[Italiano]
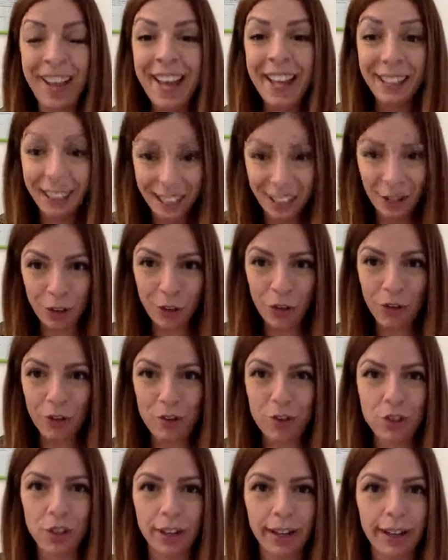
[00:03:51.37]
di
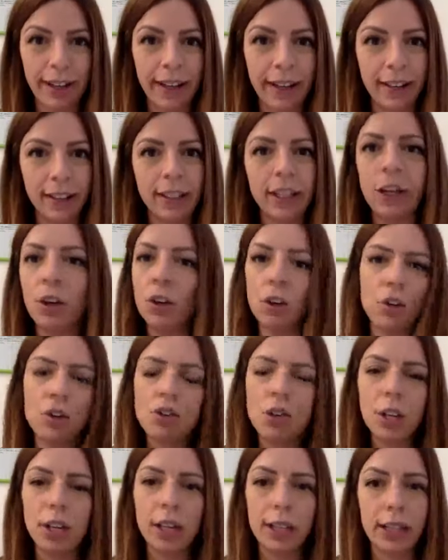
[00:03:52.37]
riconoscerle, di
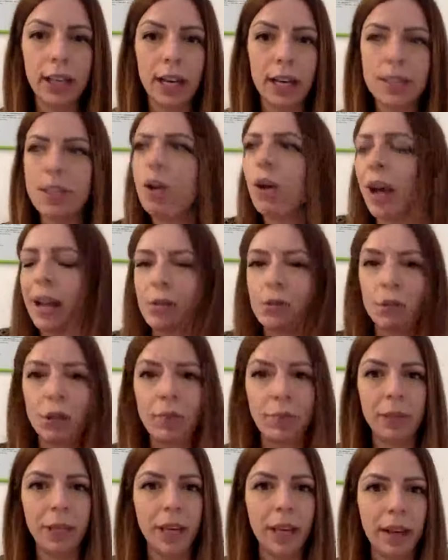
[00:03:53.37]
riconoscerle e dire sì, ok, sono le
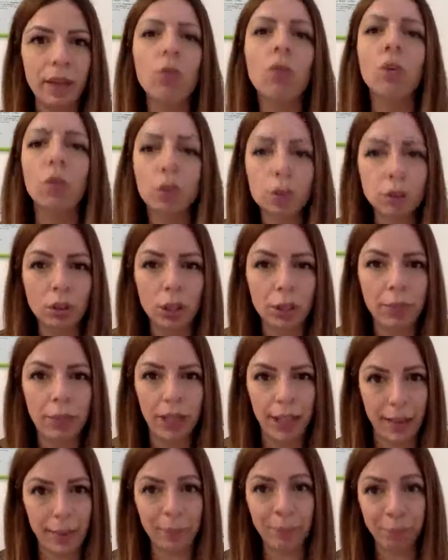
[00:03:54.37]
mie, oh, sono le
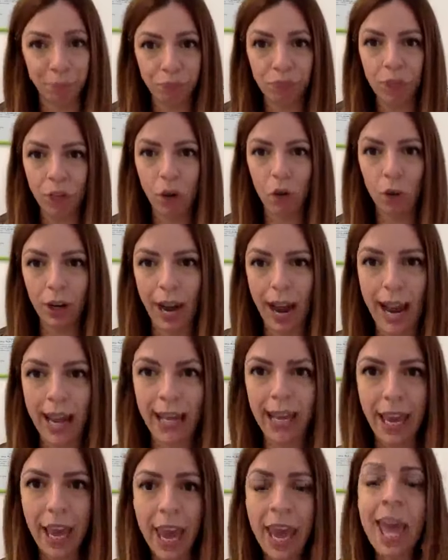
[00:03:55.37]
mie,
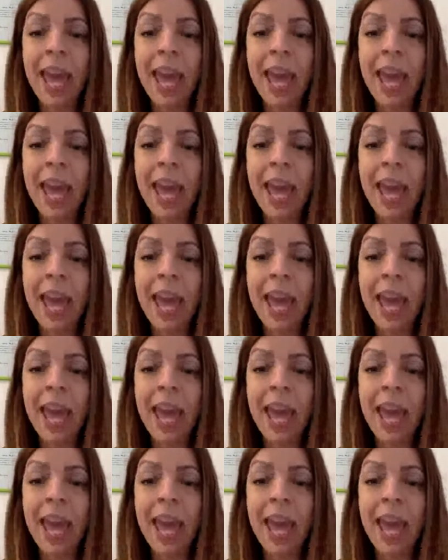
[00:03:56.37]
ok?